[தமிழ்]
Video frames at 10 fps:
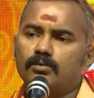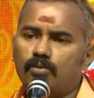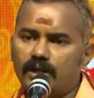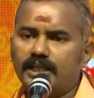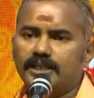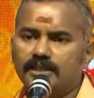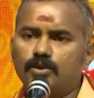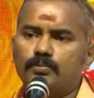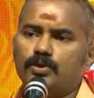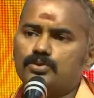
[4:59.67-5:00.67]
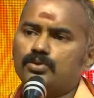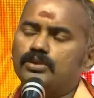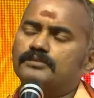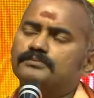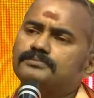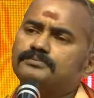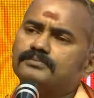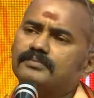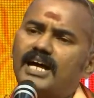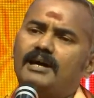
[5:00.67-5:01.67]
உடனே அந்த இன்னொரு பொண்ணு சொல்லுது
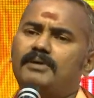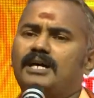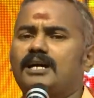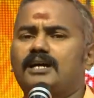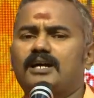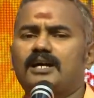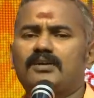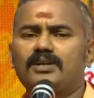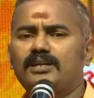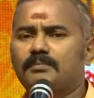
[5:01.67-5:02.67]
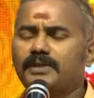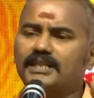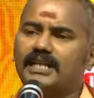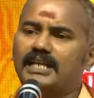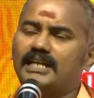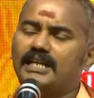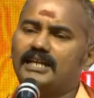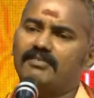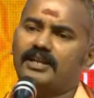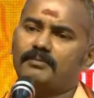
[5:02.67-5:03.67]
ஆமாம் அவருக்கு அப்புறம் ஏன் தலையில்
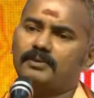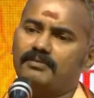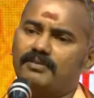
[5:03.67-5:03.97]
வரப்பு